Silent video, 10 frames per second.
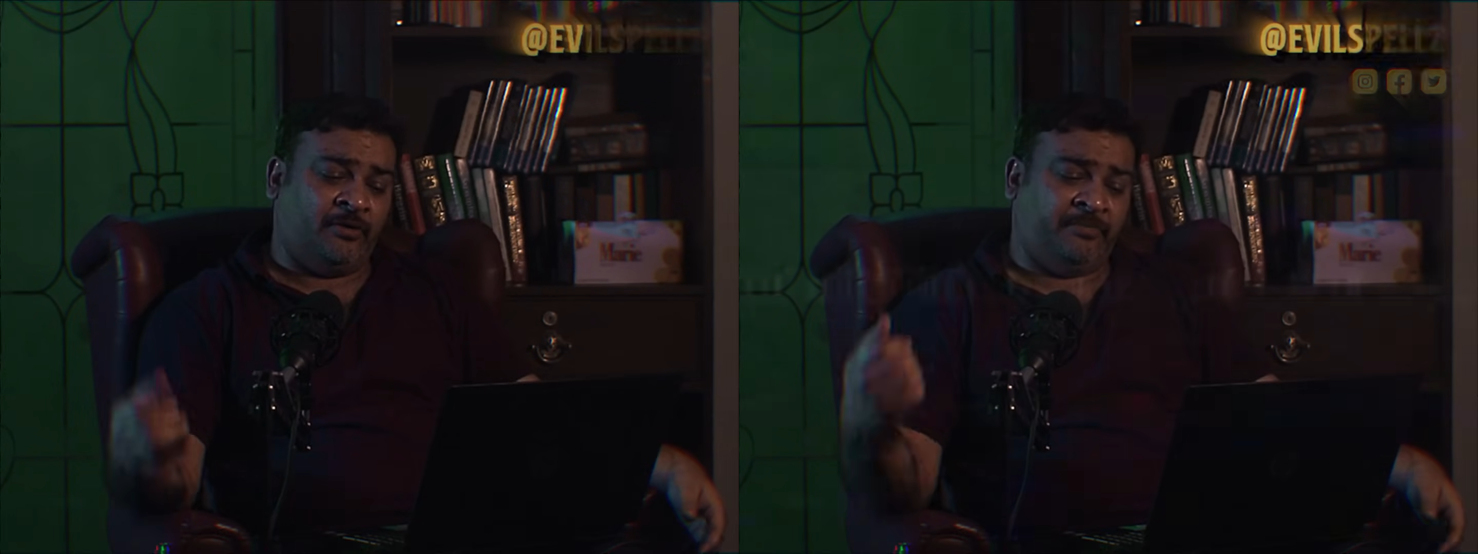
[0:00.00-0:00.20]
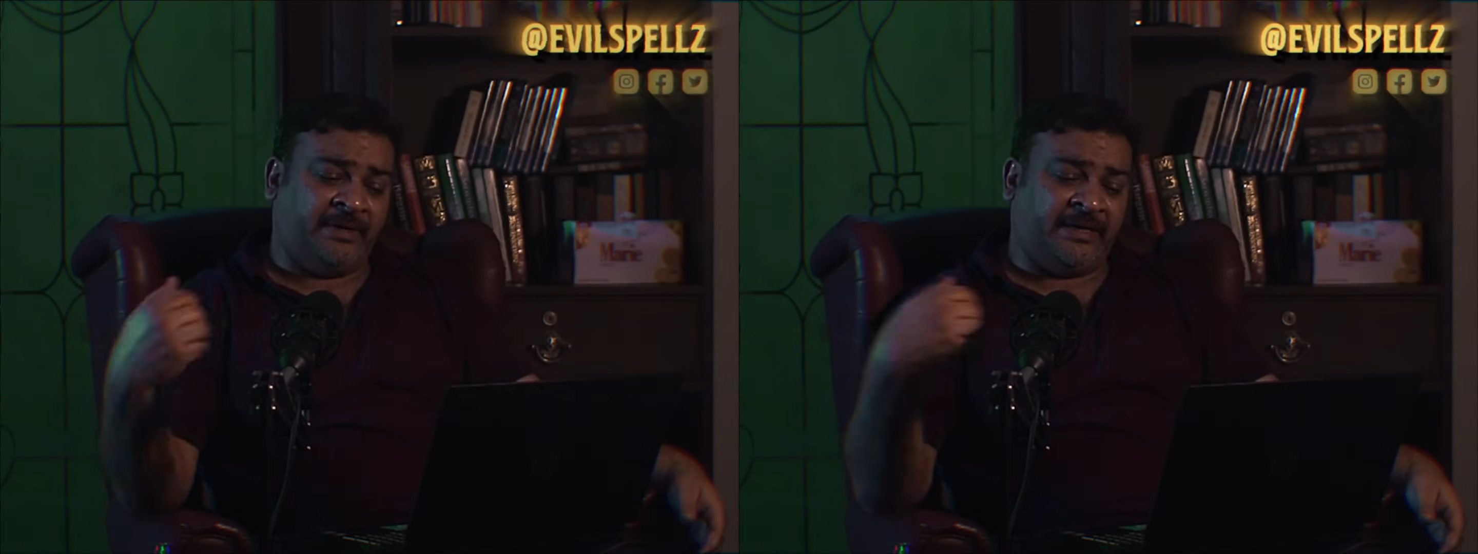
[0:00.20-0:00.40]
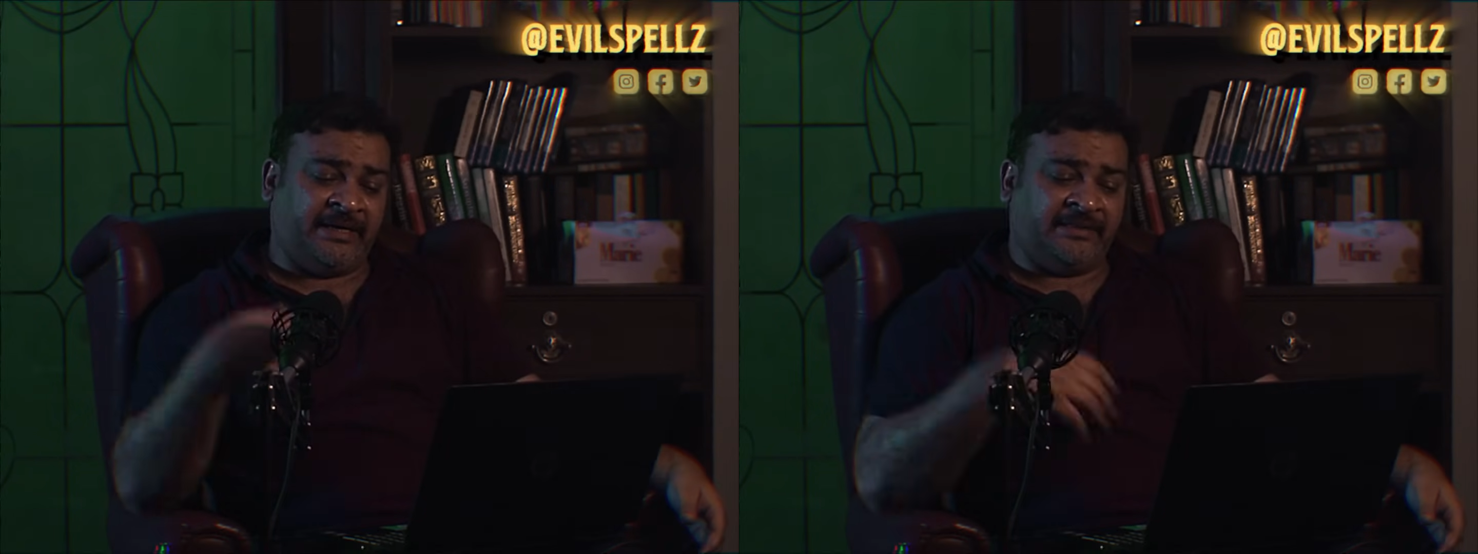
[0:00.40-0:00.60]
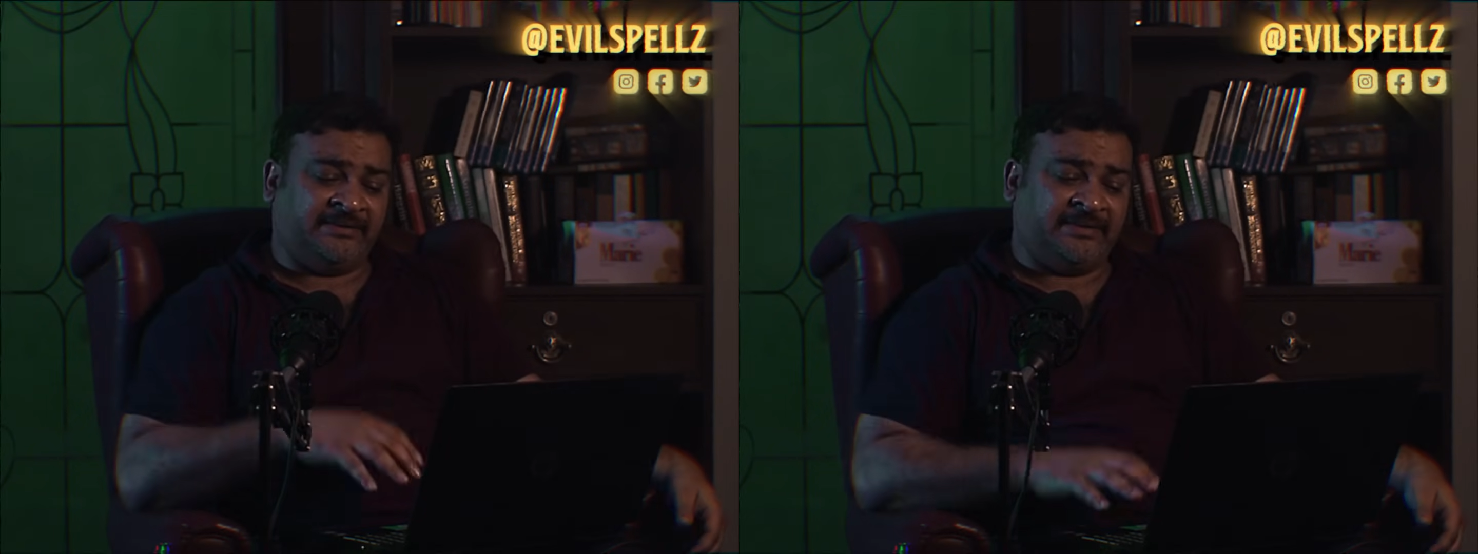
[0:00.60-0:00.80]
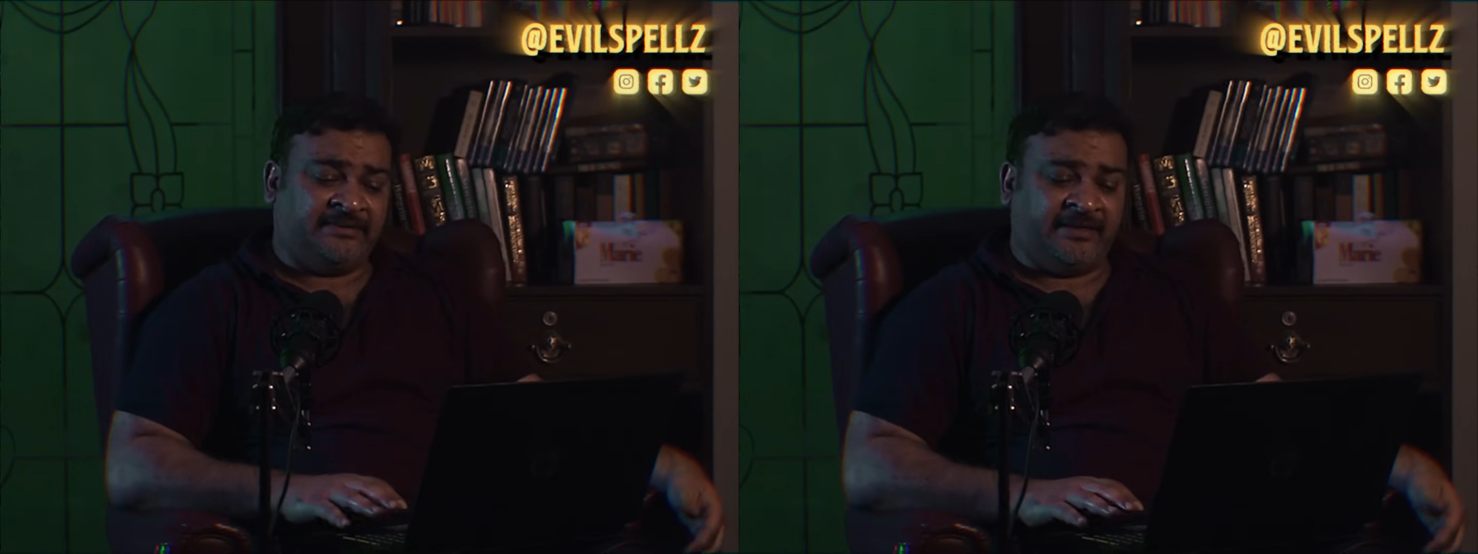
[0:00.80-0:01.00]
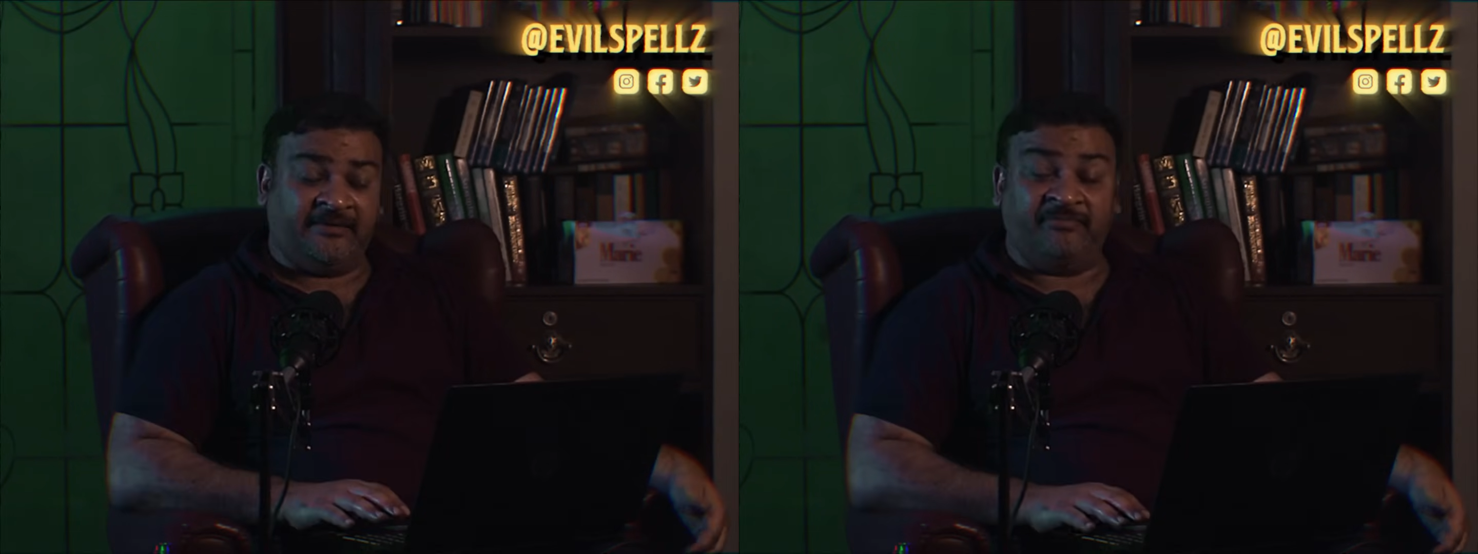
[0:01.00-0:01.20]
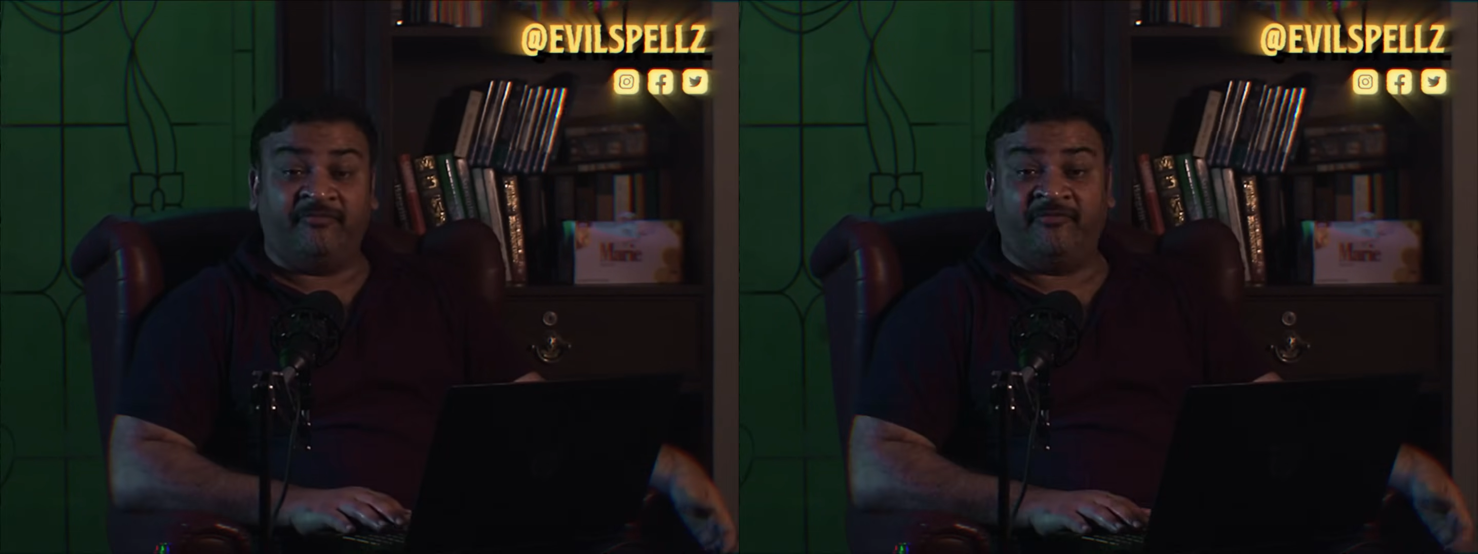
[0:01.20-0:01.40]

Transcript: और फिर आहिस्ता से एक